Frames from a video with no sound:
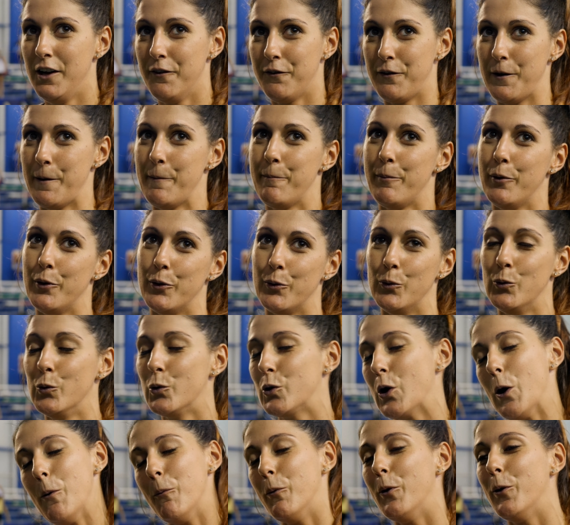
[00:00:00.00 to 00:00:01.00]
fue un
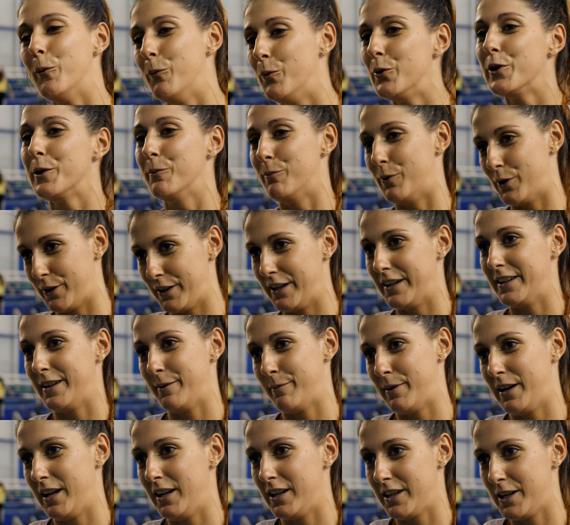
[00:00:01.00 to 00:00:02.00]
combo muy
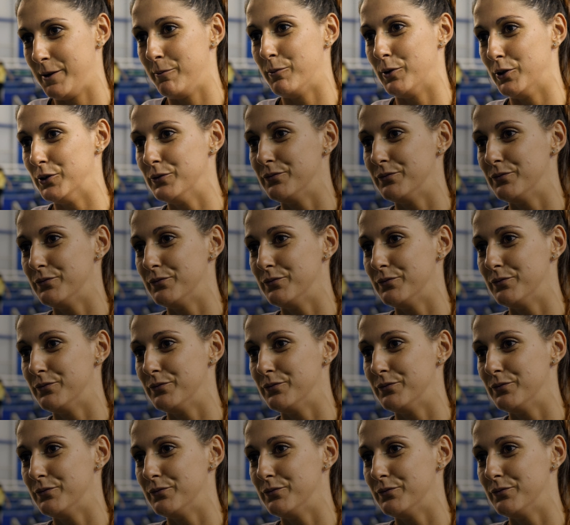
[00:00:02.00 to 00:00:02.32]
importante para el equipo.